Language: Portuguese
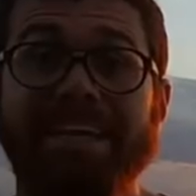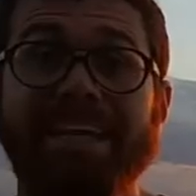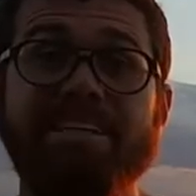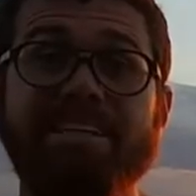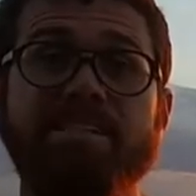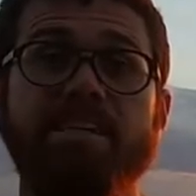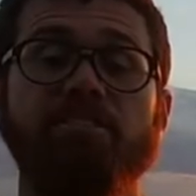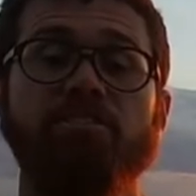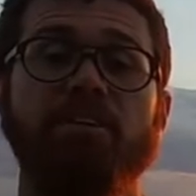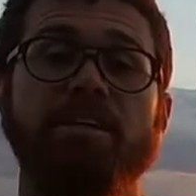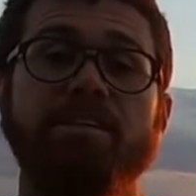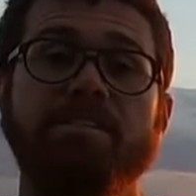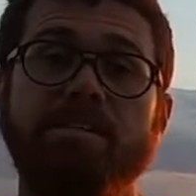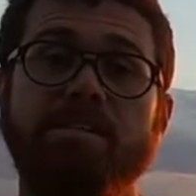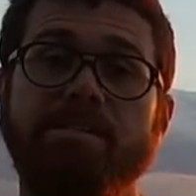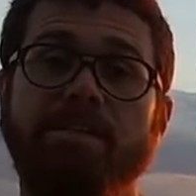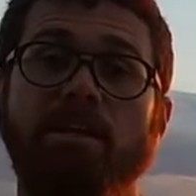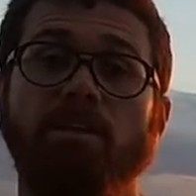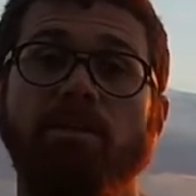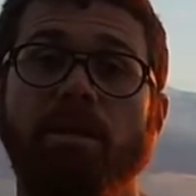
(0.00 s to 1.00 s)
E nem que seja
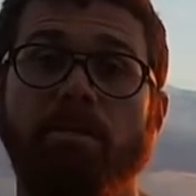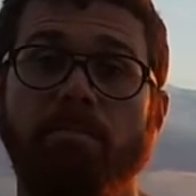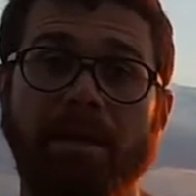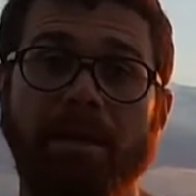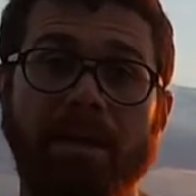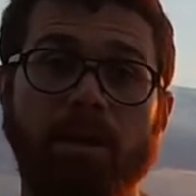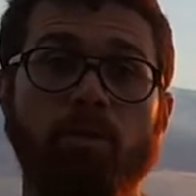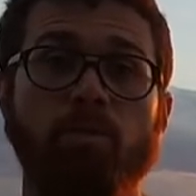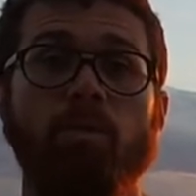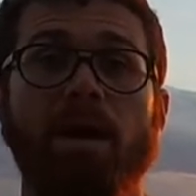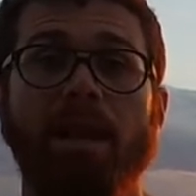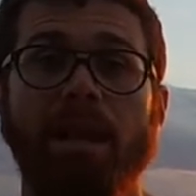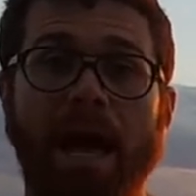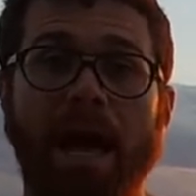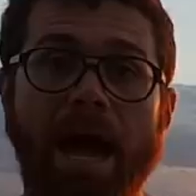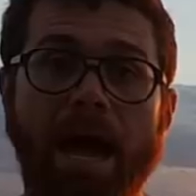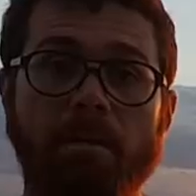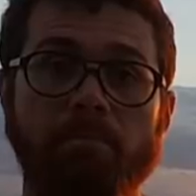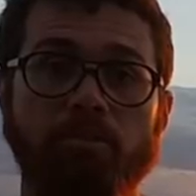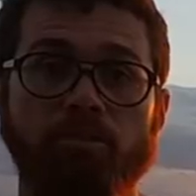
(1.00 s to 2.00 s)
necessário trabalhar com
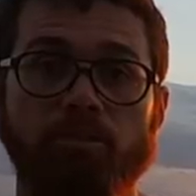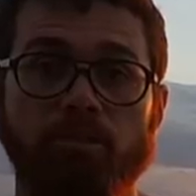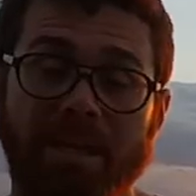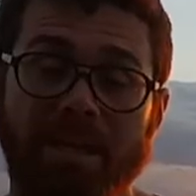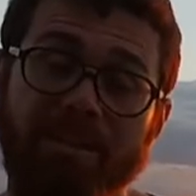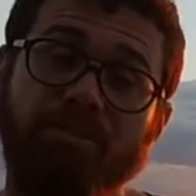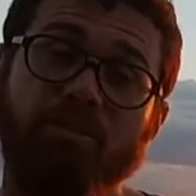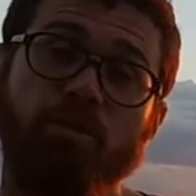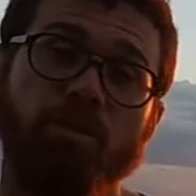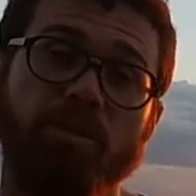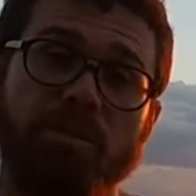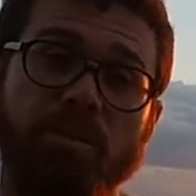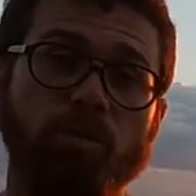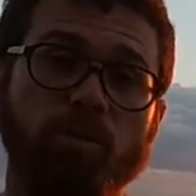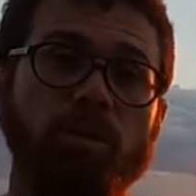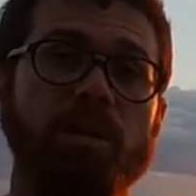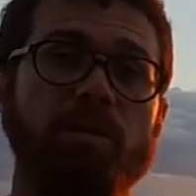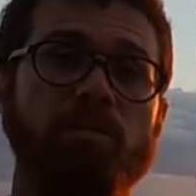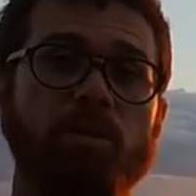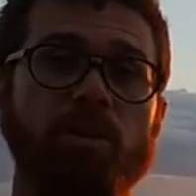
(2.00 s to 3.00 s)
alarmes, que ele conta
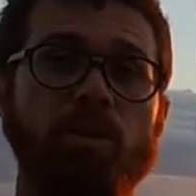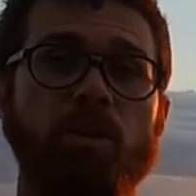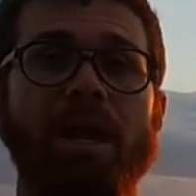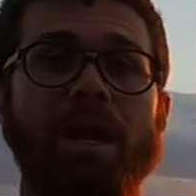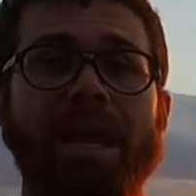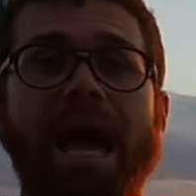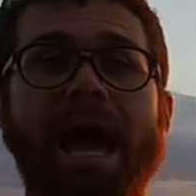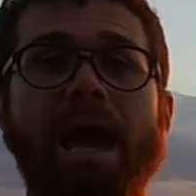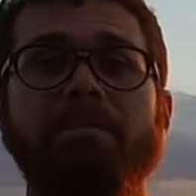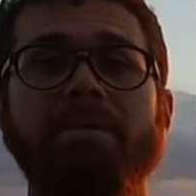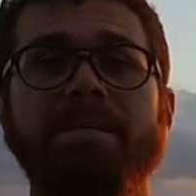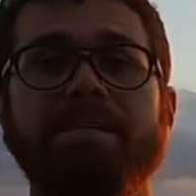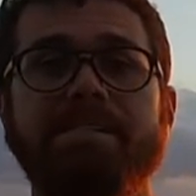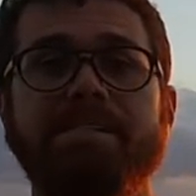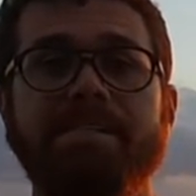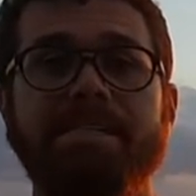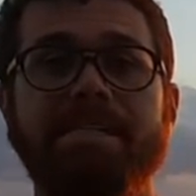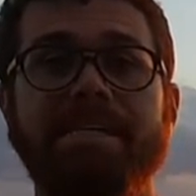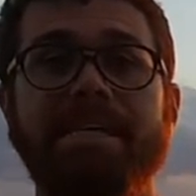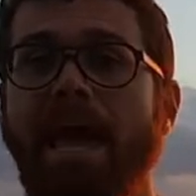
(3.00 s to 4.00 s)
no livro que o alarme em
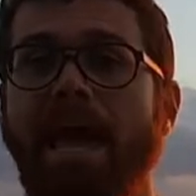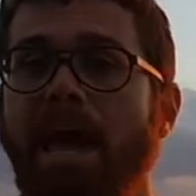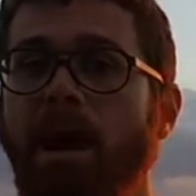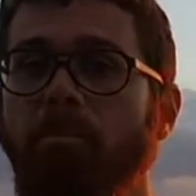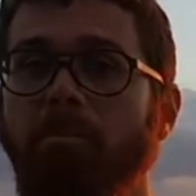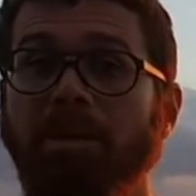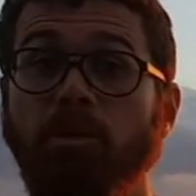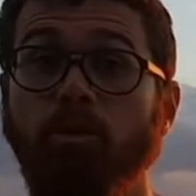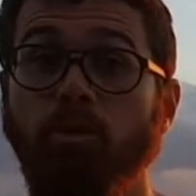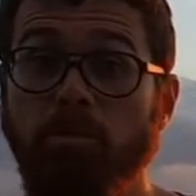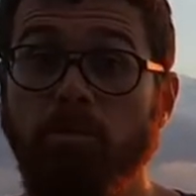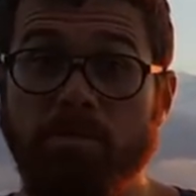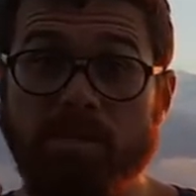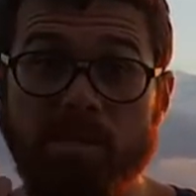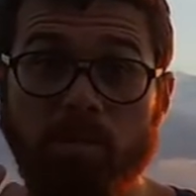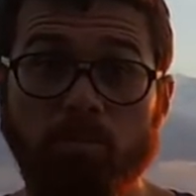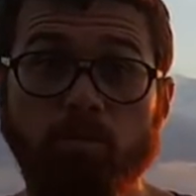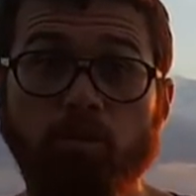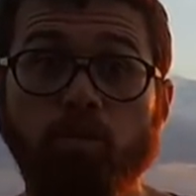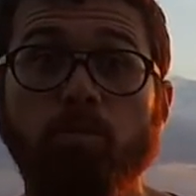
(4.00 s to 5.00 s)
si é uma
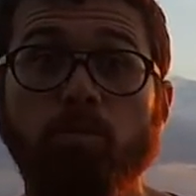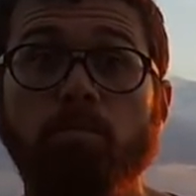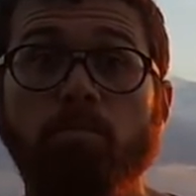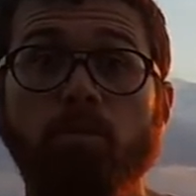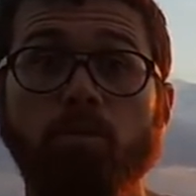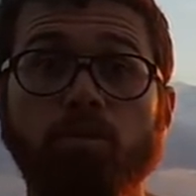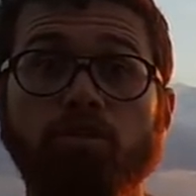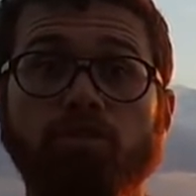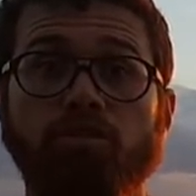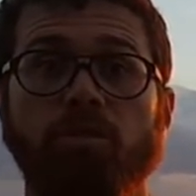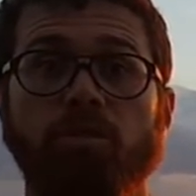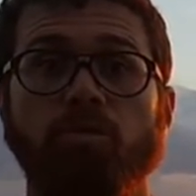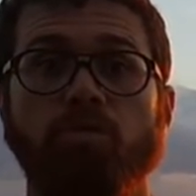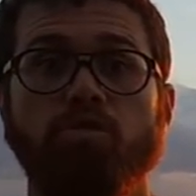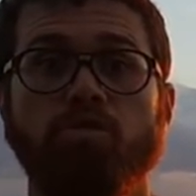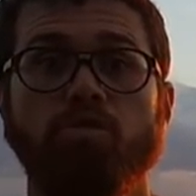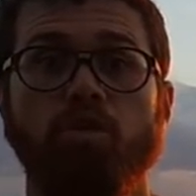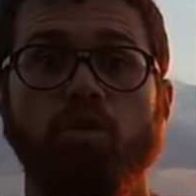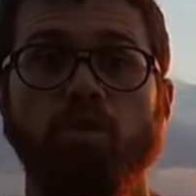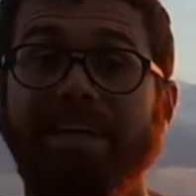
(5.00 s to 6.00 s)
interrupção muito brusca do
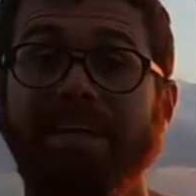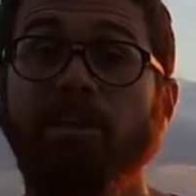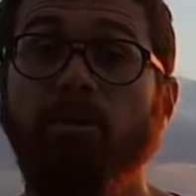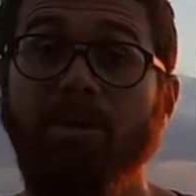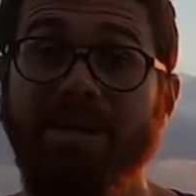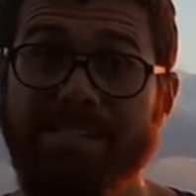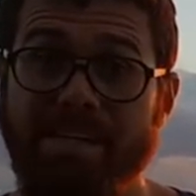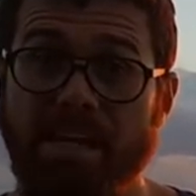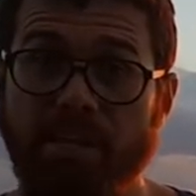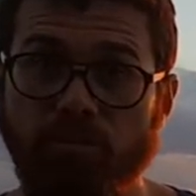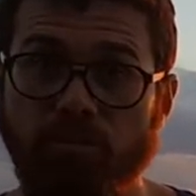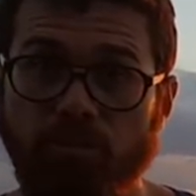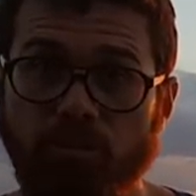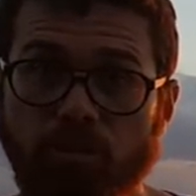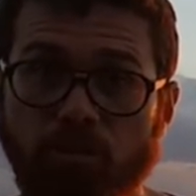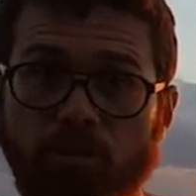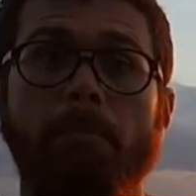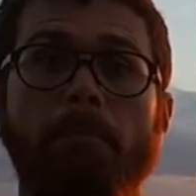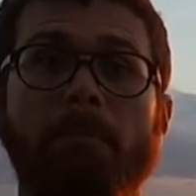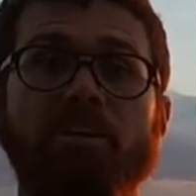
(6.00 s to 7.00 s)
sono e não é sadio.